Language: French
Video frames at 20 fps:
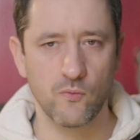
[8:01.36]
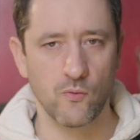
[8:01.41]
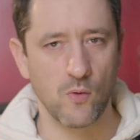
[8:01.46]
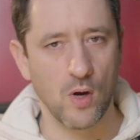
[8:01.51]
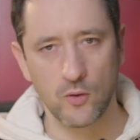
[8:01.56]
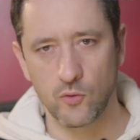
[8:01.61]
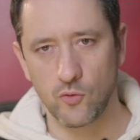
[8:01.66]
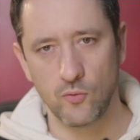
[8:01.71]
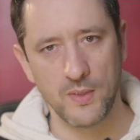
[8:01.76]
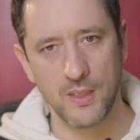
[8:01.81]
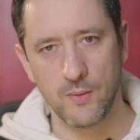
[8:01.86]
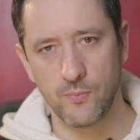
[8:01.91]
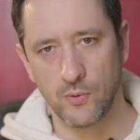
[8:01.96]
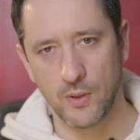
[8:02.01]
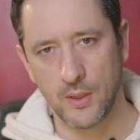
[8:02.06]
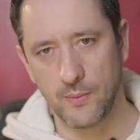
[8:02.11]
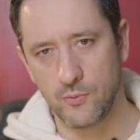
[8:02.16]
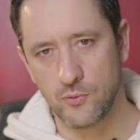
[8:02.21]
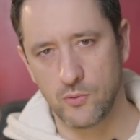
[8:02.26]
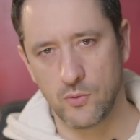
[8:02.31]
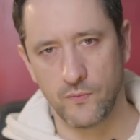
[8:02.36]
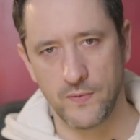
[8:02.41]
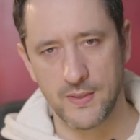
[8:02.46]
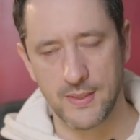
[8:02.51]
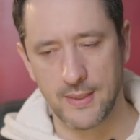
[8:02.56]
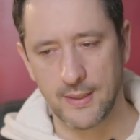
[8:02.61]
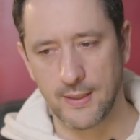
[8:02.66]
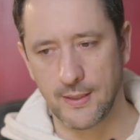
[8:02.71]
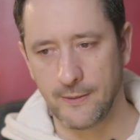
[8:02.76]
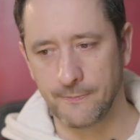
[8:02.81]
voire 2000 pour les plus
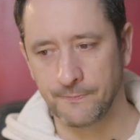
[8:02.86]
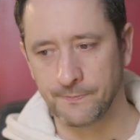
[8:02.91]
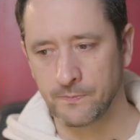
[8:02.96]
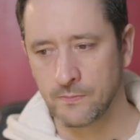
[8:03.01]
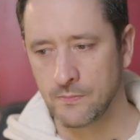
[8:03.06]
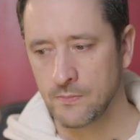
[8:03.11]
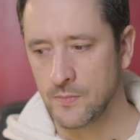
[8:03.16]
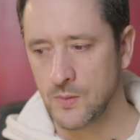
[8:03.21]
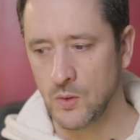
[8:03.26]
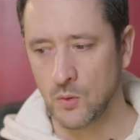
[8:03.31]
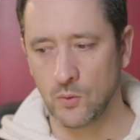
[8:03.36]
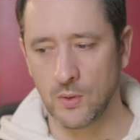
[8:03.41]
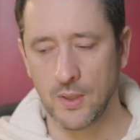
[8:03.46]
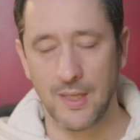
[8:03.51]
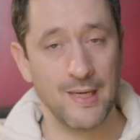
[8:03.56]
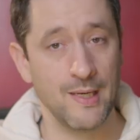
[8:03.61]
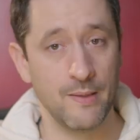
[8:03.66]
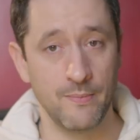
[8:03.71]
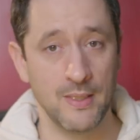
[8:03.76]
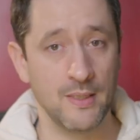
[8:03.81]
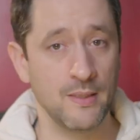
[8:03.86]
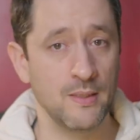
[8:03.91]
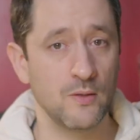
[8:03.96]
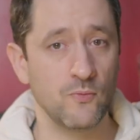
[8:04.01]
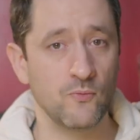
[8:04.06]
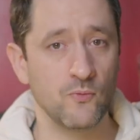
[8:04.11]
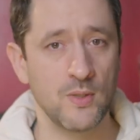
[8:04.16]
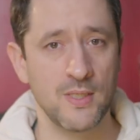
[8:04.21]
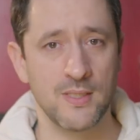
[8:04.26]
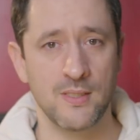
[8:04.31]
sophistiqués. Donc les 1000 nits,
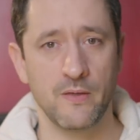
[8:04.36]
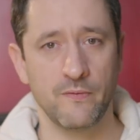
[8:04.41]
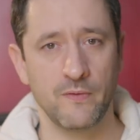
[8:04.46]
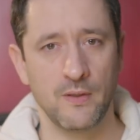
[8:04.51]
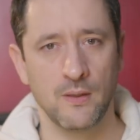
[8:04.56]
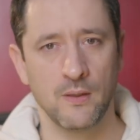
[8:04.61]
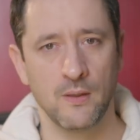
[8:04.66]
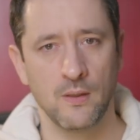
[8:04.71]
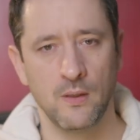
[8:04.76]
vous les avez.